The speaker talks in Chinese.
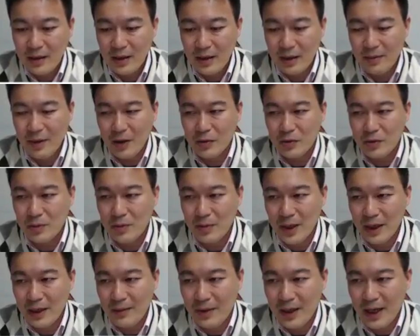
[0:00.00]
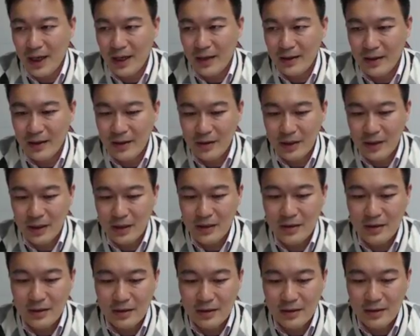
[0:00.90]
两百五十 mega 帕，然后
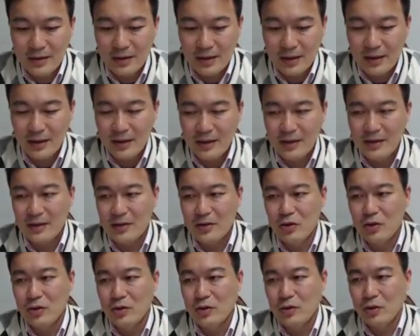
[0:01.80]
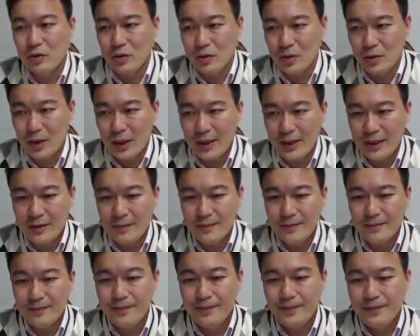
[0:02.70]
一值是这个一值去做出来的，